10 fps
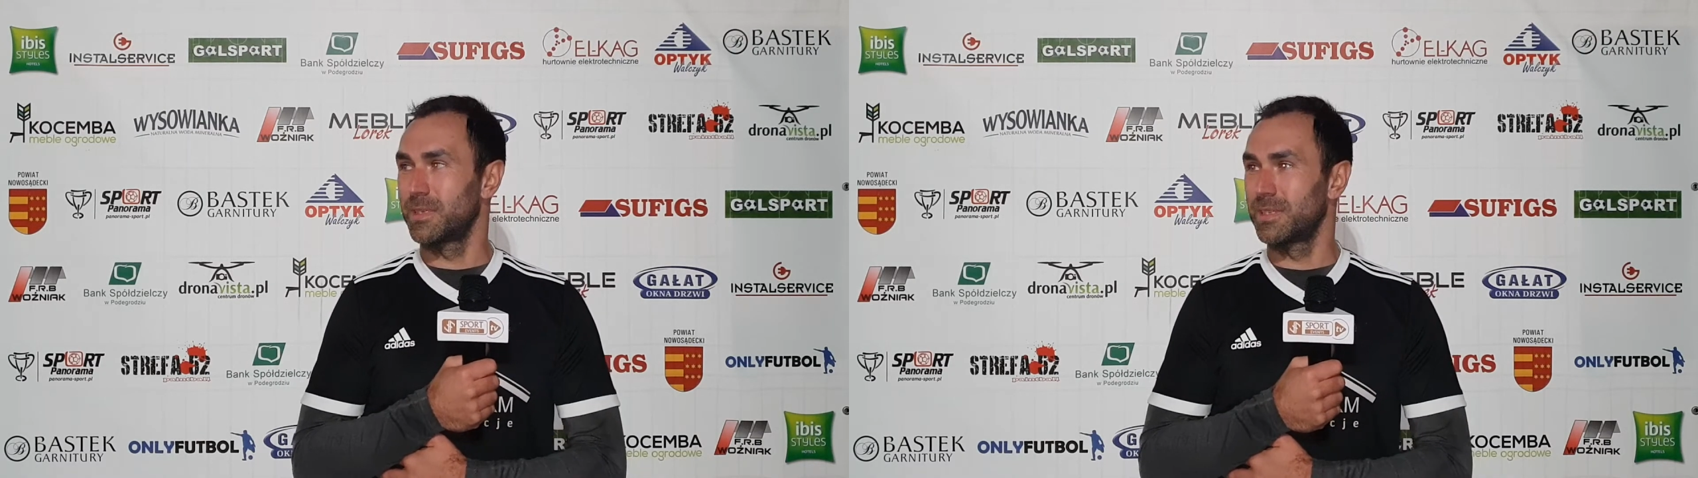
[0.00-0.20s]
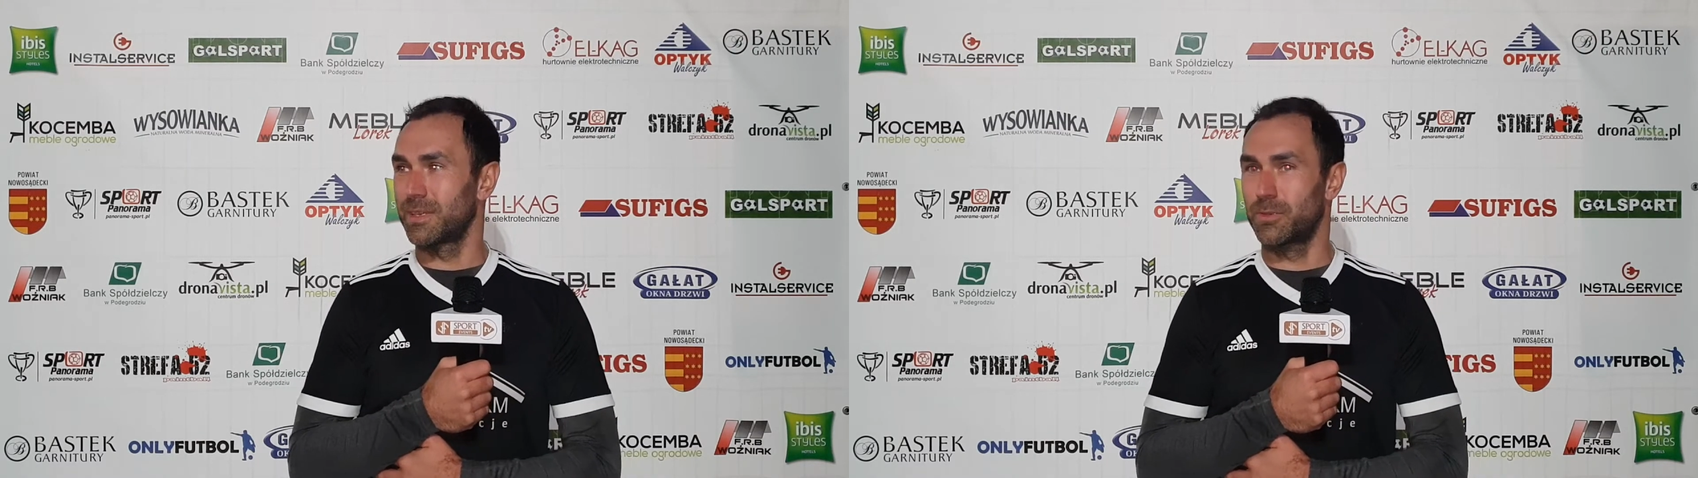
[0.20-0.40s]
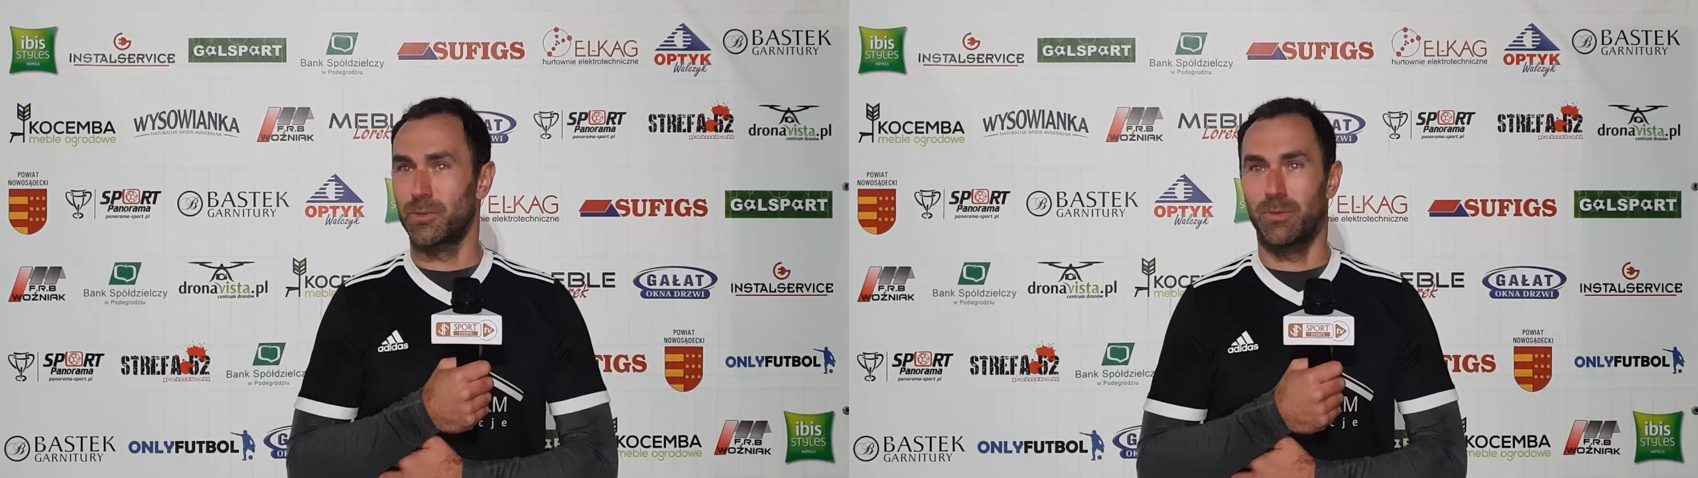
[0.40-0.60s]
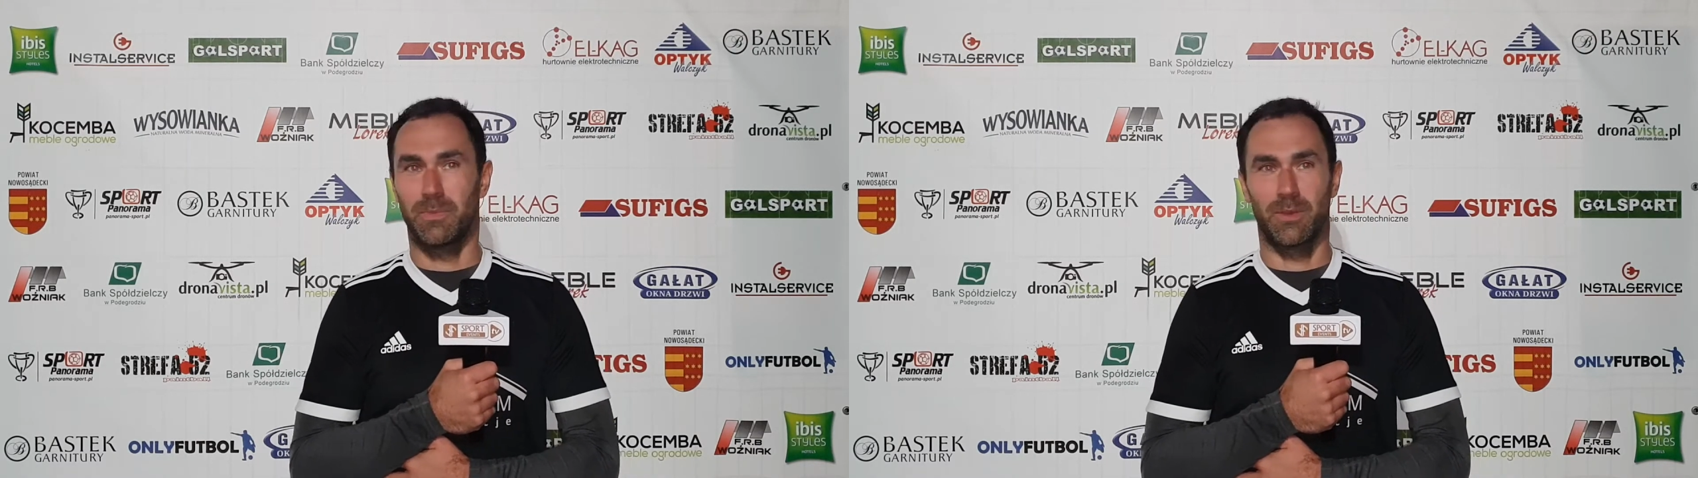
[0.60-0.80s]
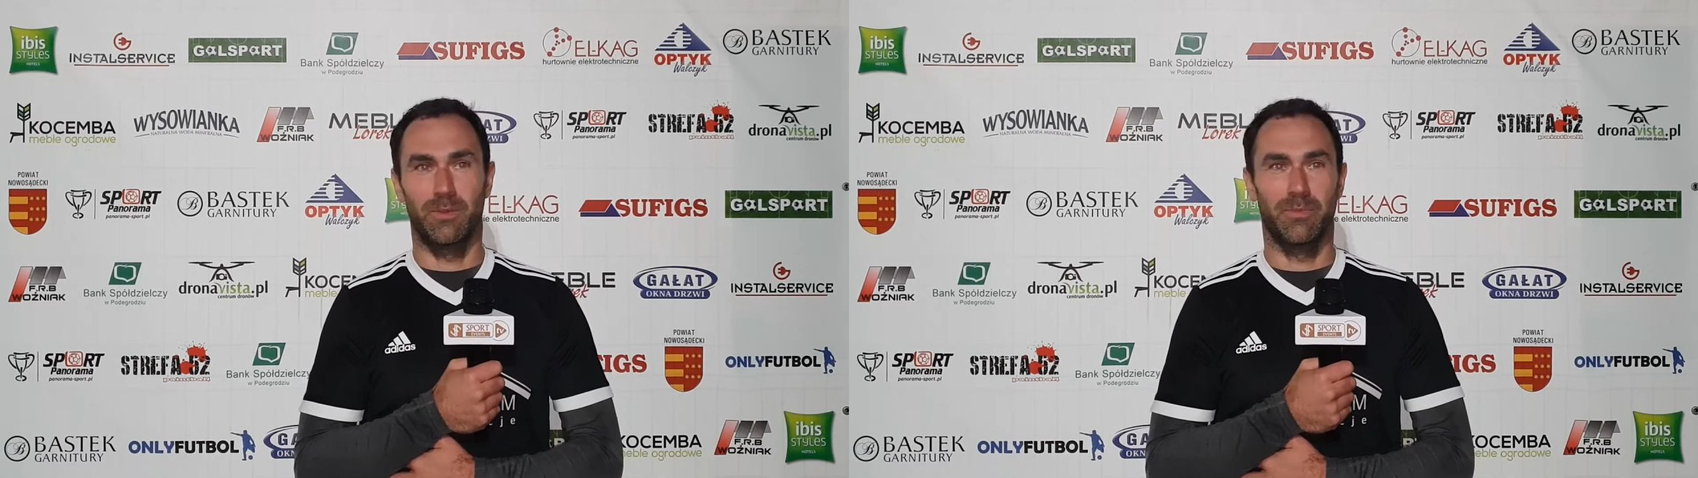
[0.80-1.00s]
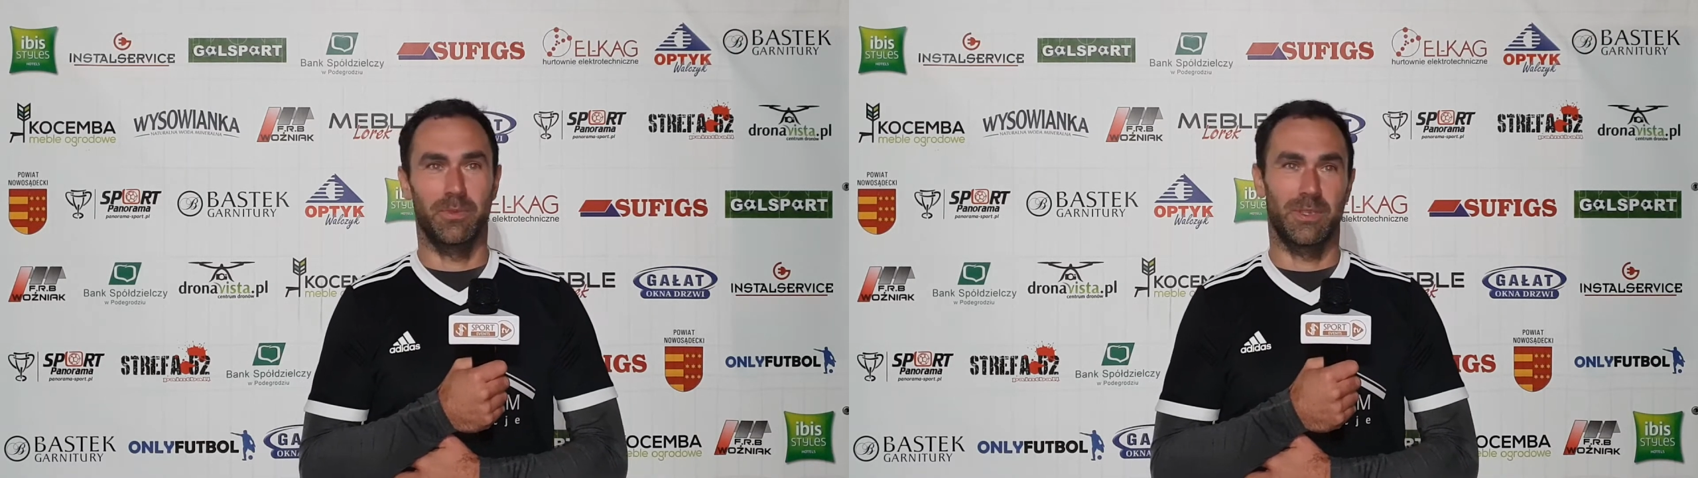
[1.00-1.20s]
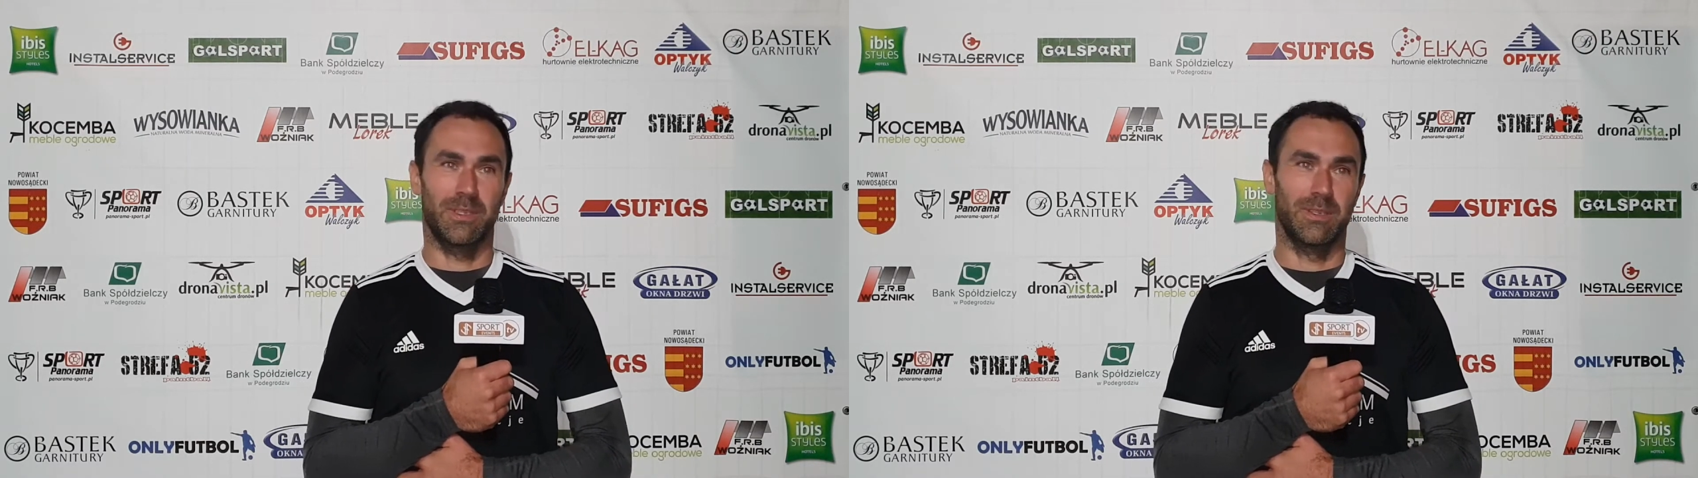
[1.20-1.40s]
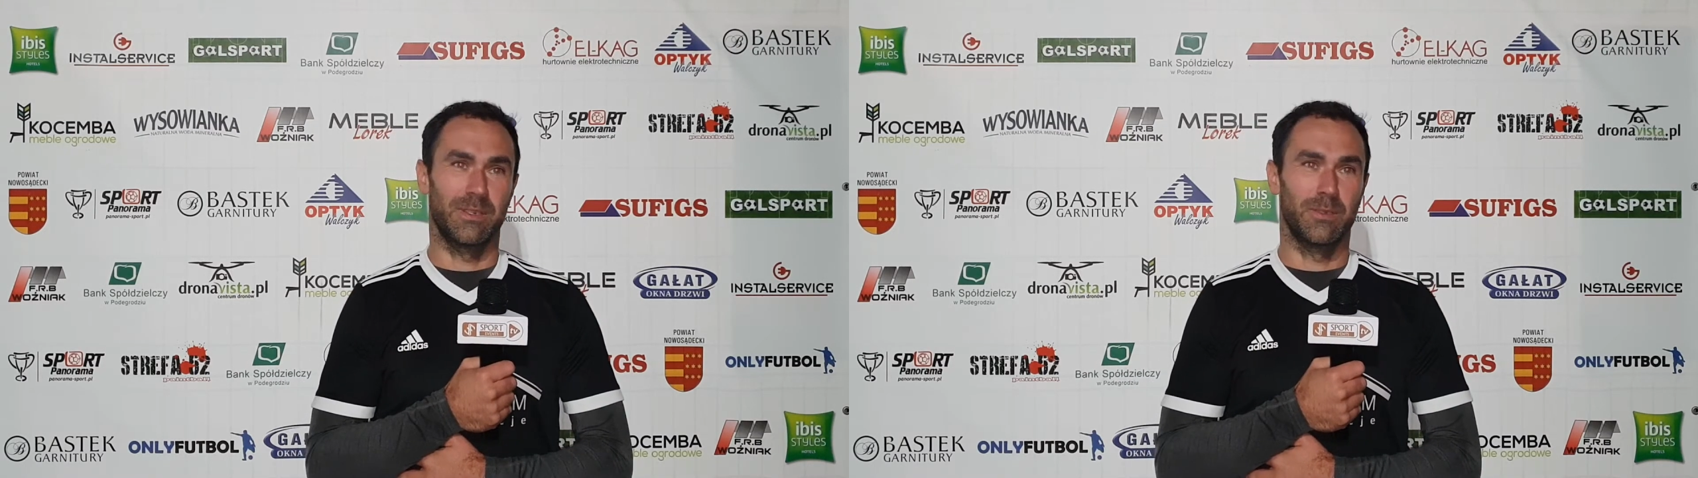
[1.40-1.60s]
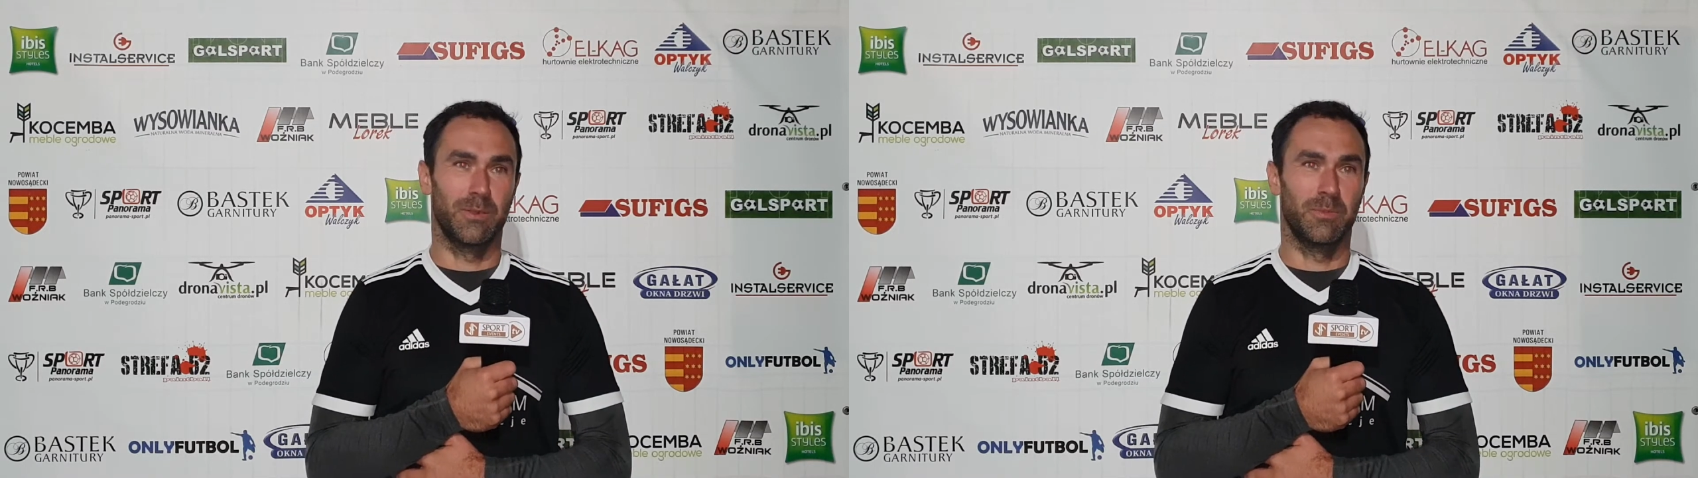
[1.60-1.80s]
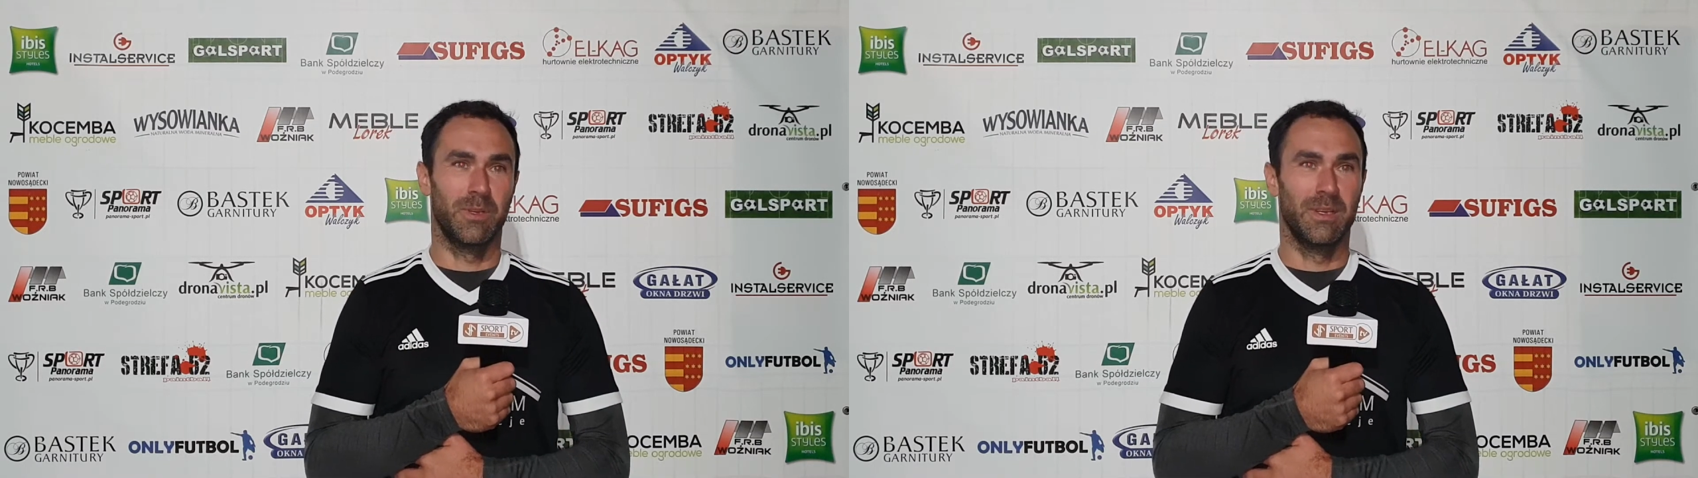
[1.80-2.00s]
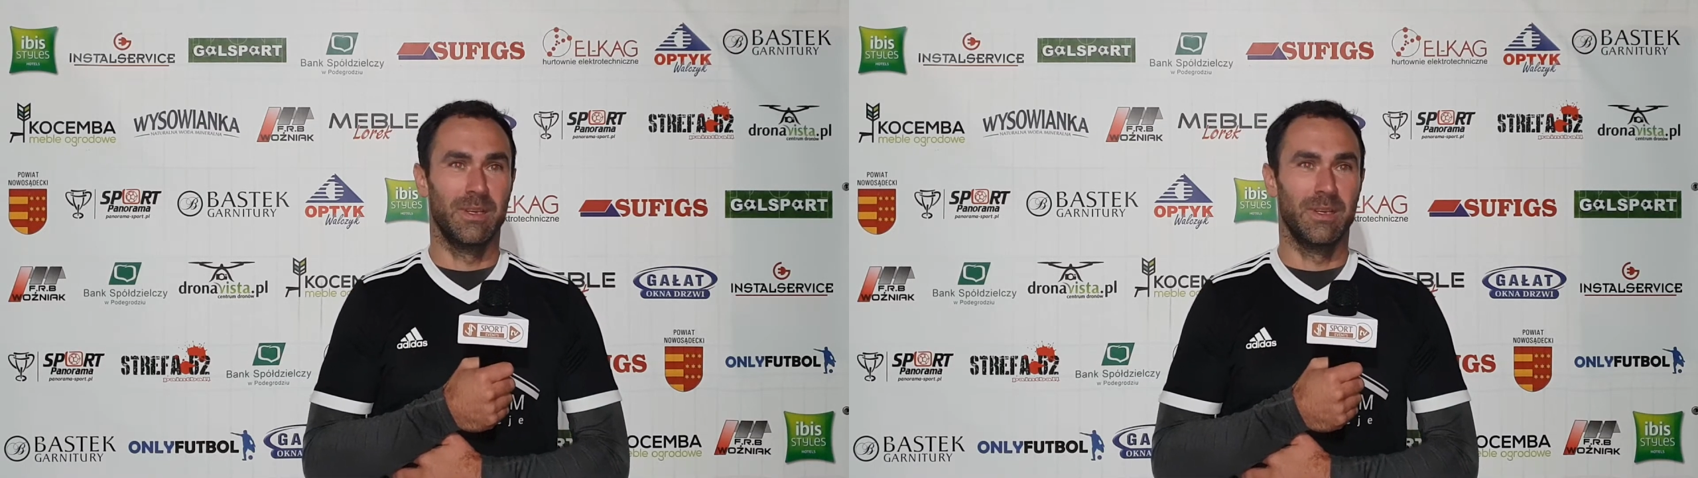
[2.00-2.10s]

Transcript: ze starszych chłopaków poza Sandecją.